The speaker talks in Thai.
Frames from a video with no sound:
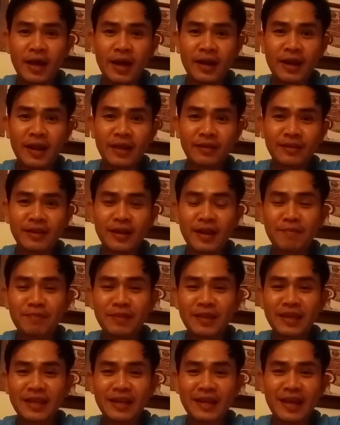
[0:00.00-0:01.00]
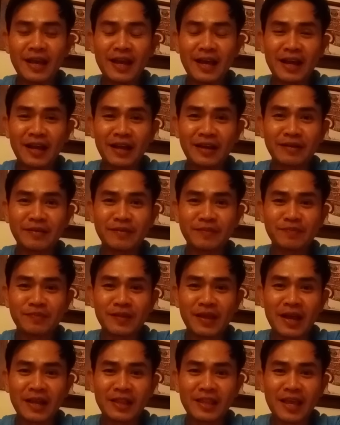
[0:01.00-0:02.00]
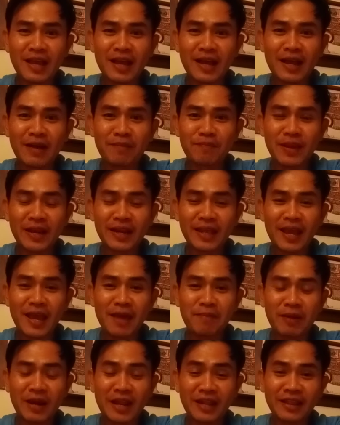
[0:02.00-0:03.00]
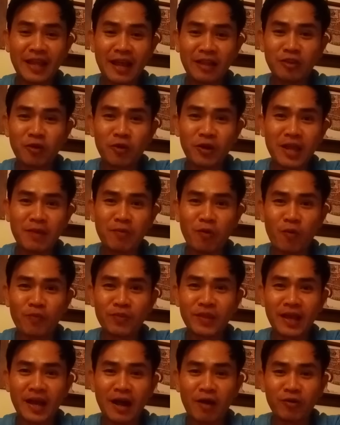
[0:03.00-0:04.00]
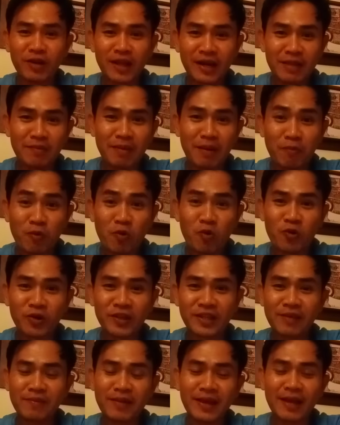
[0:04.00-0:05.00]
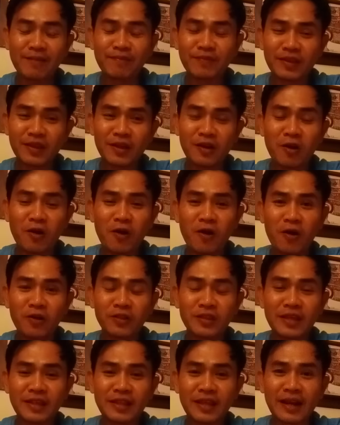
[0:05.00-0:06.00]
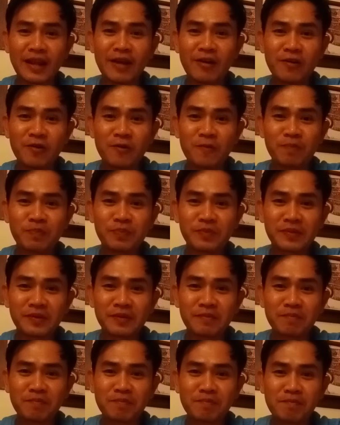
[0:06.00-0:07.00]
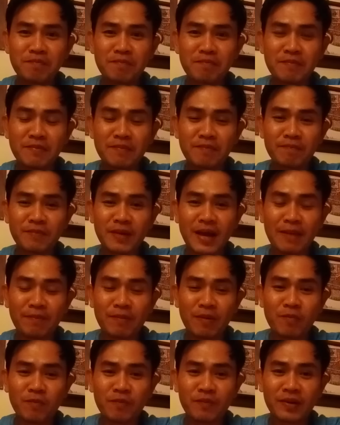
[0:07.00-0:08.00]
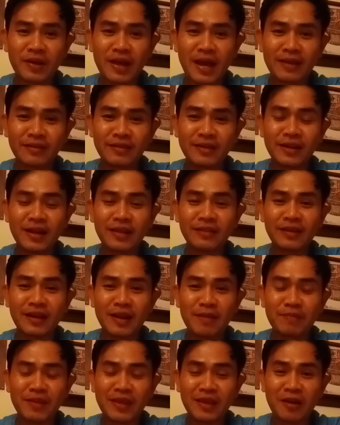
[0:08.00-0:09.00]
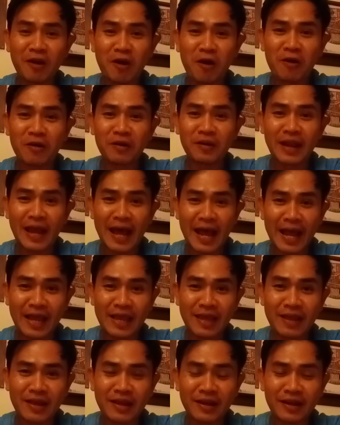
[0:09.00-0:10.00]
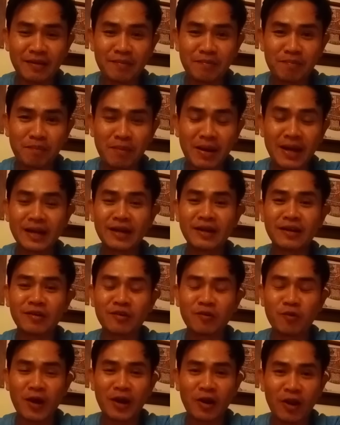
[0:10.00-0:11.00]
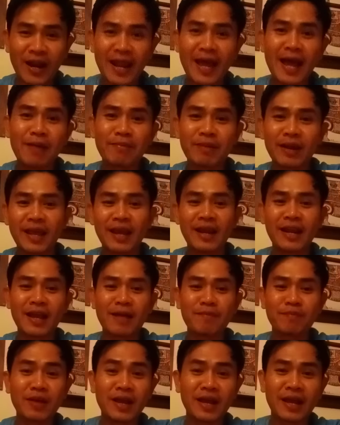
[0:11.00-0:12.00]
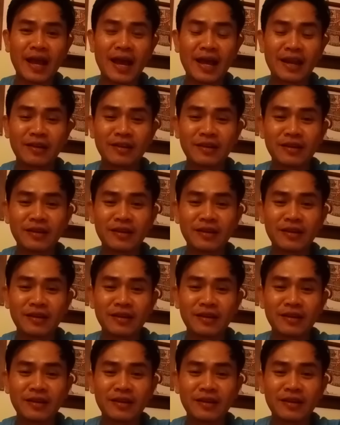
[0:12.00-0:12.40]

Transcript: หนังสือเล่มนี้เนี่ยอาจจะเป็นแค่ประเด็นตั้งต้นให้ผมเนี่ยเอาเรื่องนี้มาพูดใช่ไหมครับ ก็จริง ๆแล้วการการซื้อหนังสือเล่มนี้ก็หลายหมื่นกว่าดอลลาร์เหมือนกันนะครับ เมื่อการ